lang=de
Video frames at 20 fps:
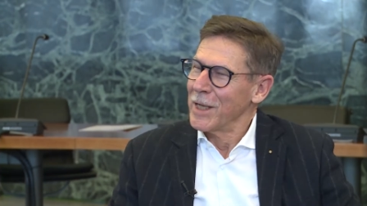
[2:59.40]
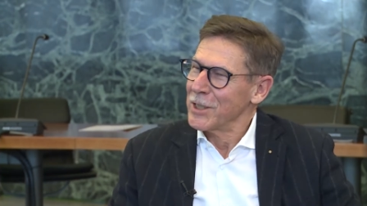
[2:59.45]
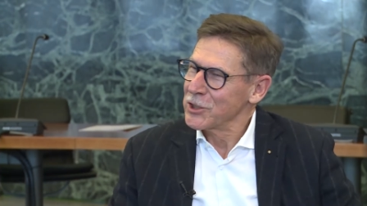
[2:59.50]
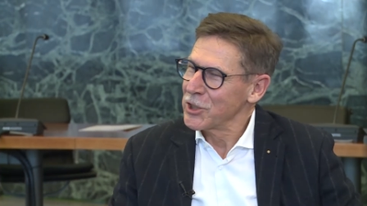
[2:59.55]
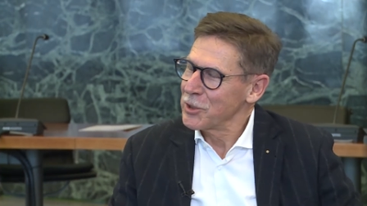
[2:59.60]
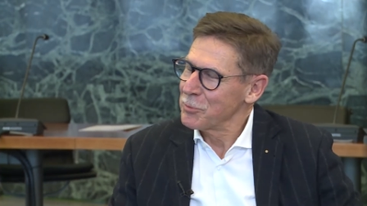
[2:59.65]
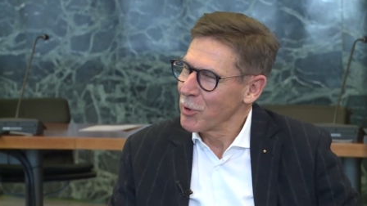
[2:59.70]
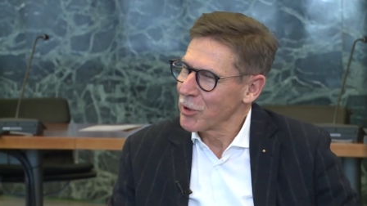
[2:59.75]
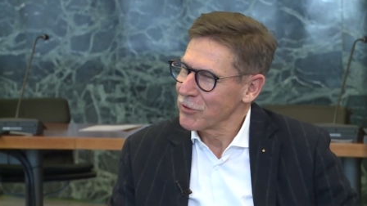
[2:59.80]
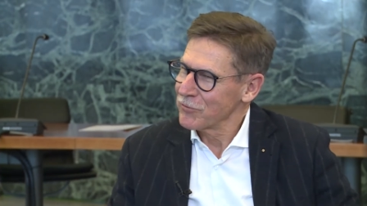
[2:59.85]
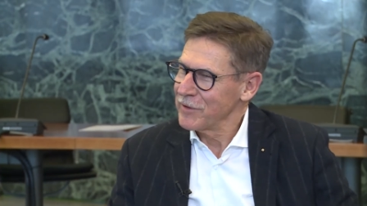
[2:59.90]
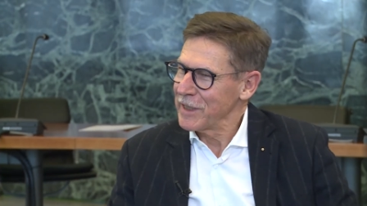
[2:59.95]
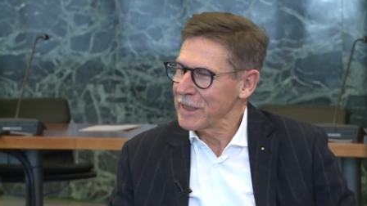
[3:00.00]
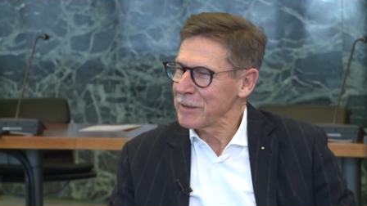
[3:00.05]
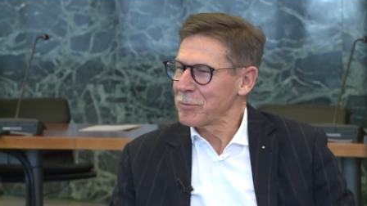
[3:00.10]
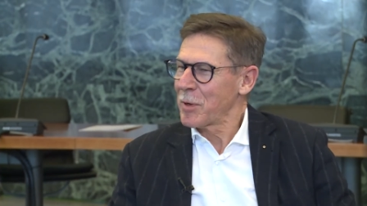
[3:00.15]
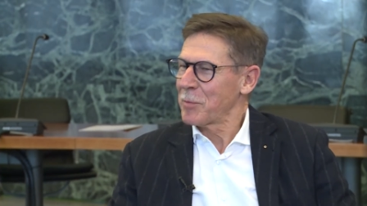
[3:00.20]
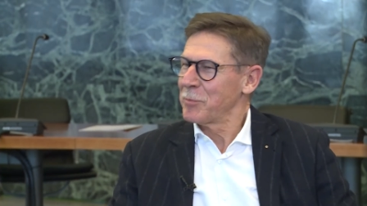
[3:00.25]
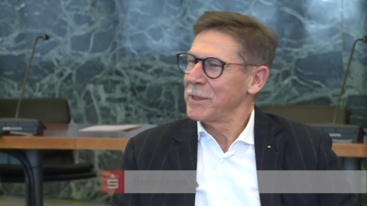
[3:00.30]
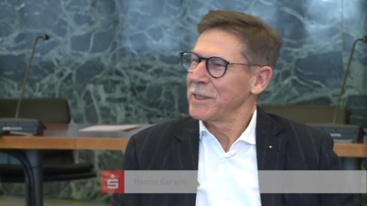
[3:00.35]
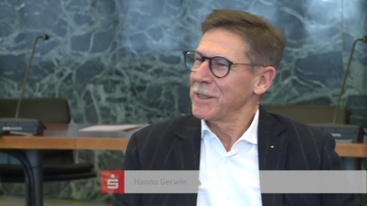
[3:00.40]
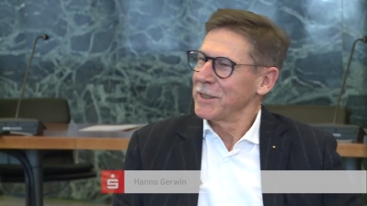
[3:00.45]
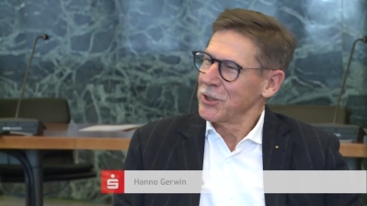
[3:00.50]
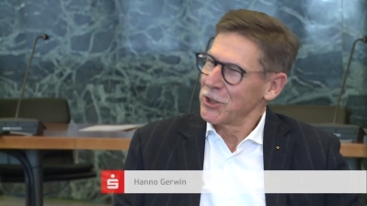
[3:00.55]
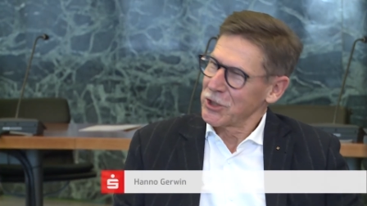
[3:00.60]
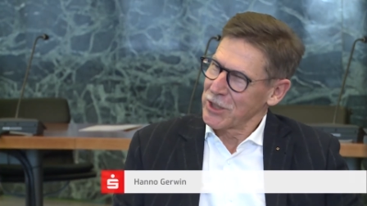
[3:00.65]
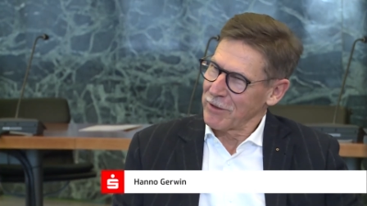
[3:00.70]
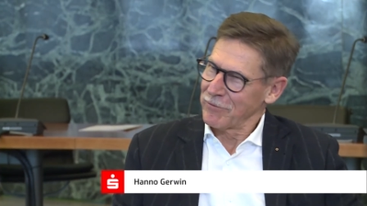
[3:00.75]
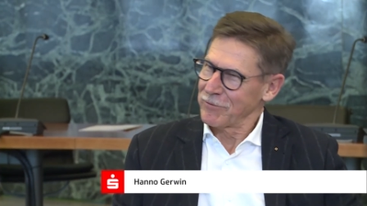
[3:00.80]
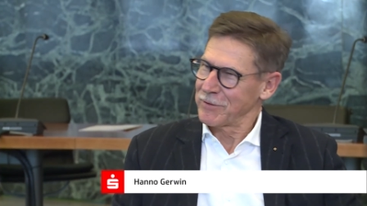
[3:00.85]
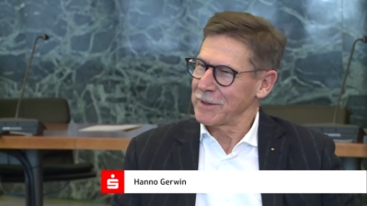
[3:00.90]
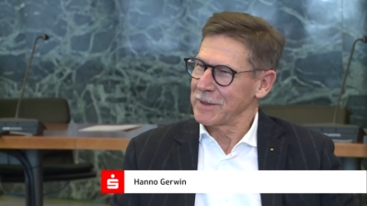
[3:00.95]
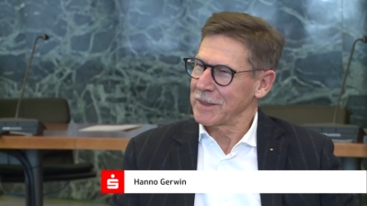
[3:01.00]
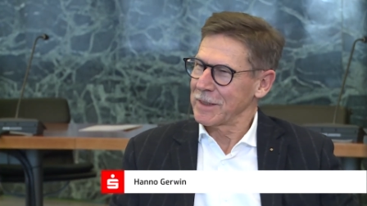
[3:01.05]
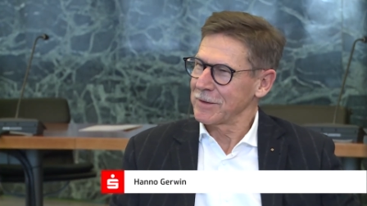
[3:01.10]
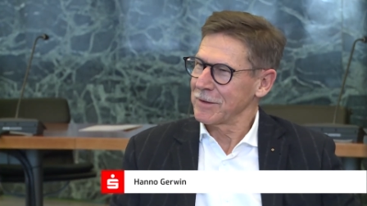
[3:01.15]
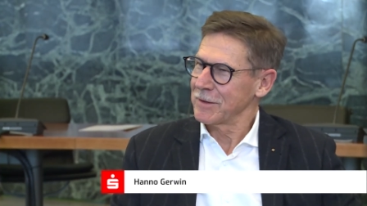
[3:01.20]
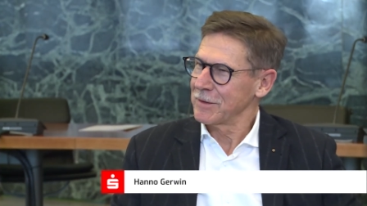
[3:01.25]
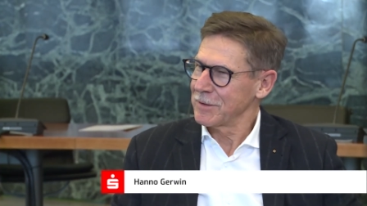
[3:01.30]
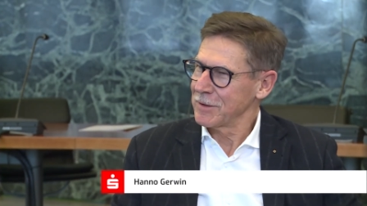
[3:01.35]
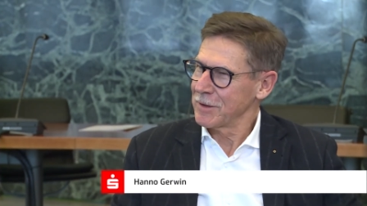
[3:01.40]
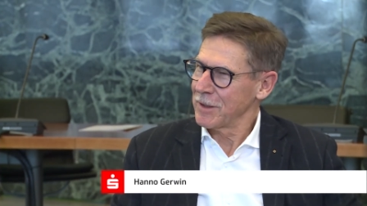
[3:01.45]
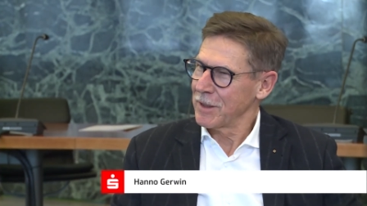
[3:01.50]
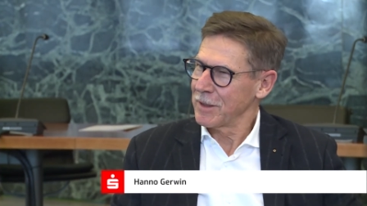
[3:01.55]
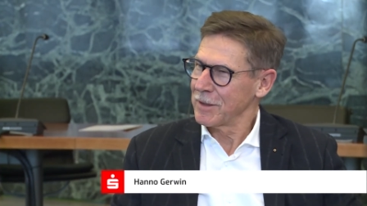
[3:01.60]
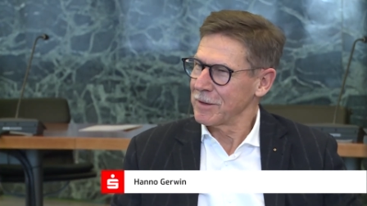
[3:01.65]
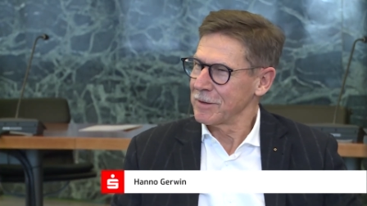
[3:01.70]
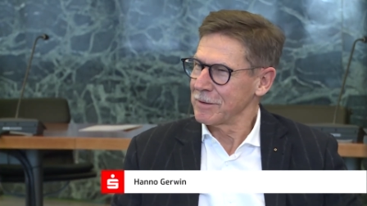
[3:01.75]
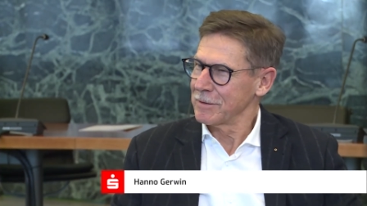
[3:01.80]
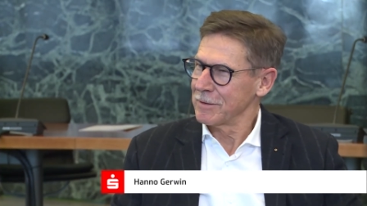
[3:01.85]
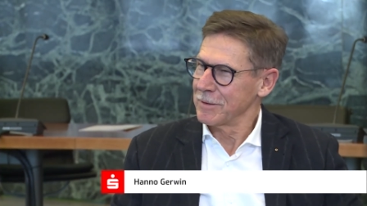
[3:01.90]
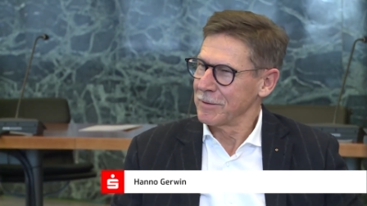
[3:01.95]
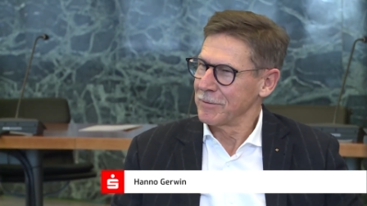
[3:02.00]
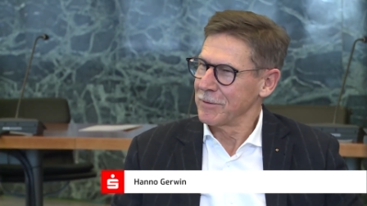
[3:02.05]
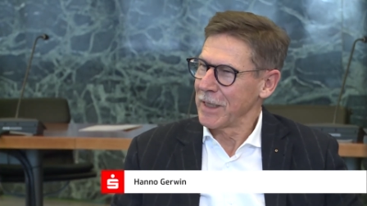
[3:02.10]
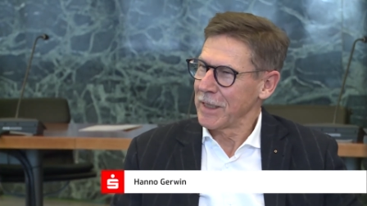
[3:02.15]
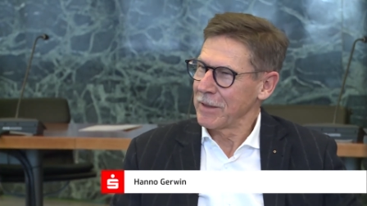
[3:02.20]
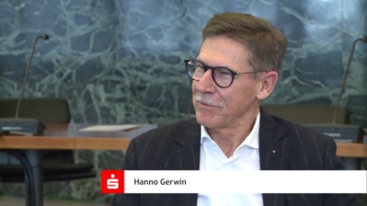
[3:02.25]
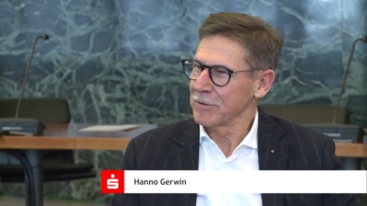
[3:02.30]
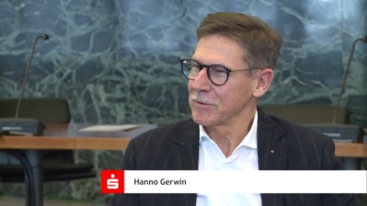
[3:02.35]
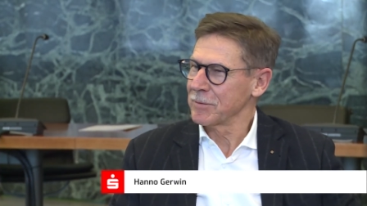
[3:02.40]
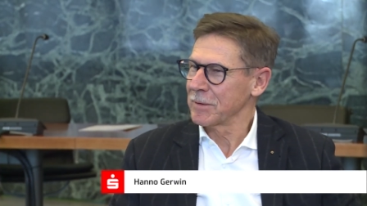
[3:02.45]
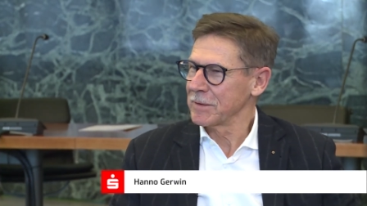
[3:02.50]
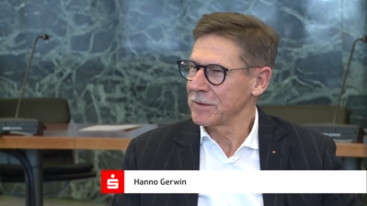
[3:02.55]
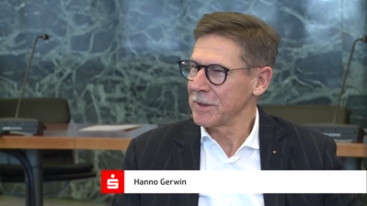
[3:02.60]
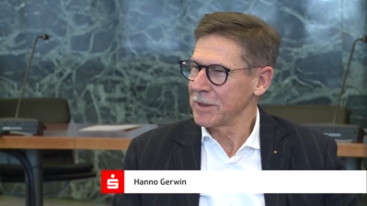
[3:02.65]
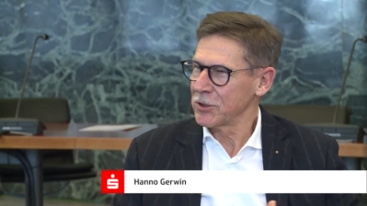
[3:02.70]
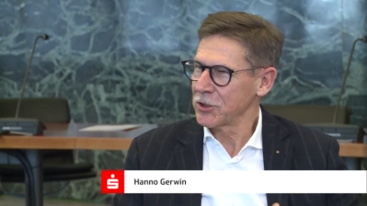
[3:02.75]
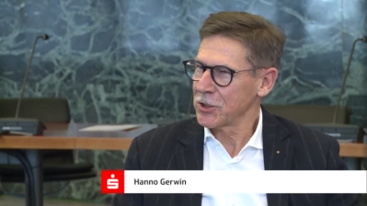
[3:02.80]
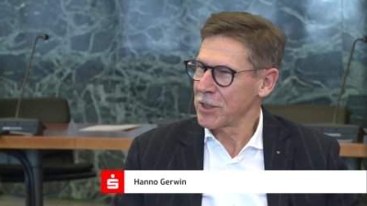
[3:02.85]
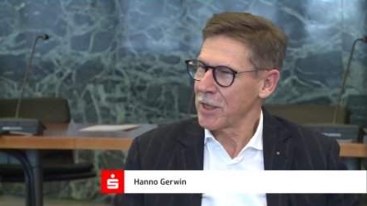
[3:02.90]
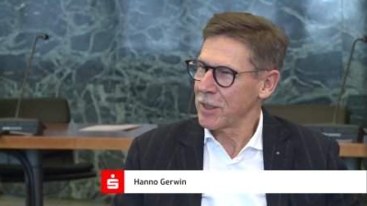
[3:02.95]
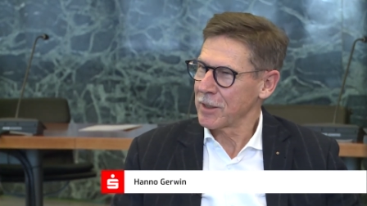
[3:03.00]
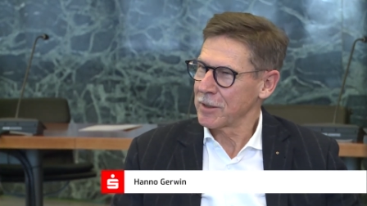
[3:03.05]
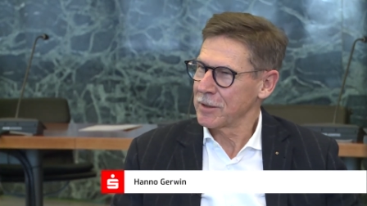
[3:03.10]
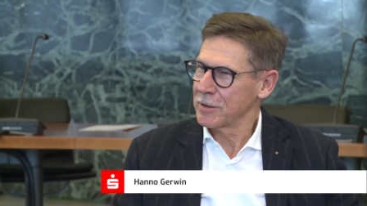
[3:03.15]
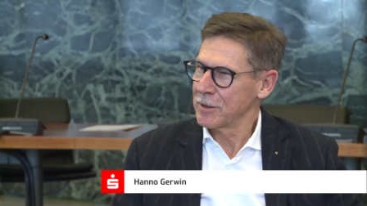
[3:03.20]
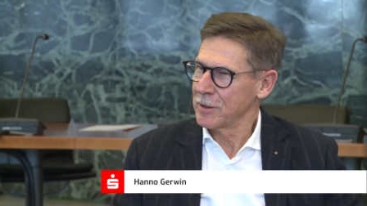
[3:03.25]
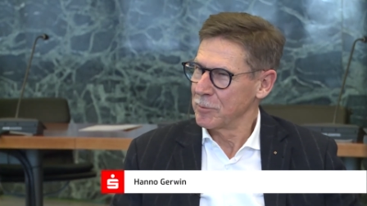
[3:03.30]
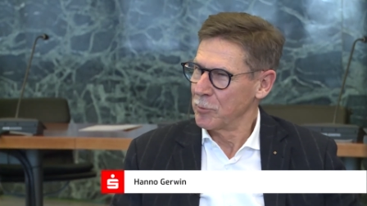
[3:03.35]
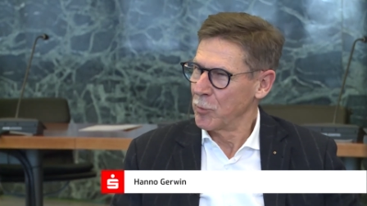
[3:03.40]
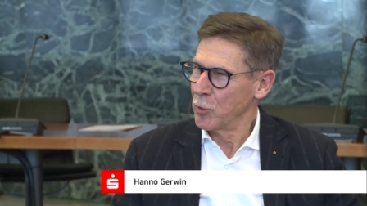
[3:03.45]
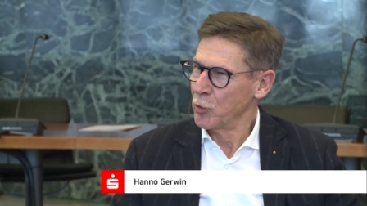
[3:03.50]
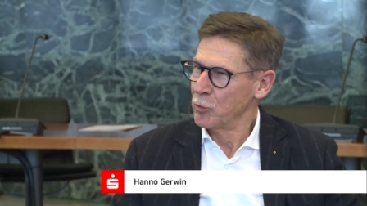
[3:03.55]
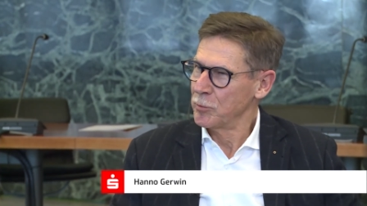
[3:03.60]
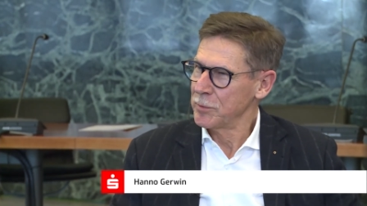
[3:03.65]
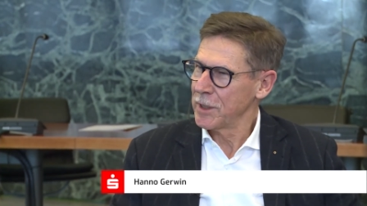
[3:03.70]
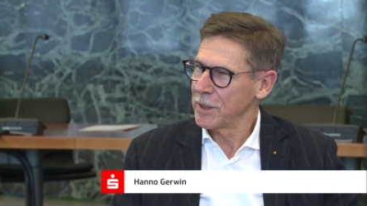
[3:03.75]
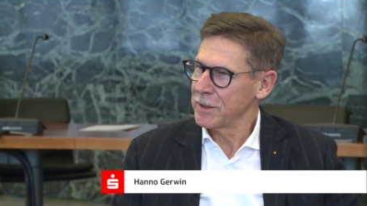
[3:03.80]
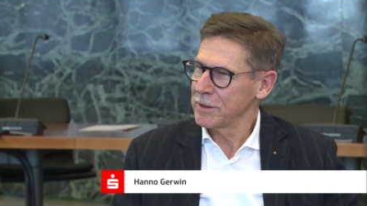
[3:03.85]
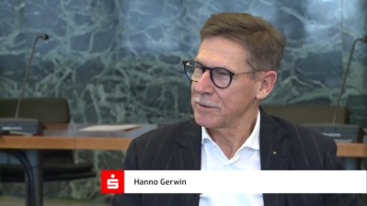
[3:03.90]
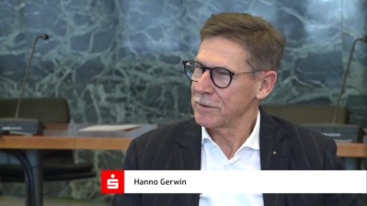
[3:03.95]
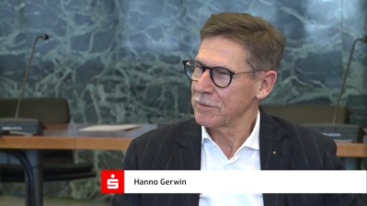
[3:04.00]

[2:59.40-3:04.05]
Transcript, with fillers: Stichwort Wertpapiergeschäft. Das ist ja äh, etwas, was sehr stark geboomt hat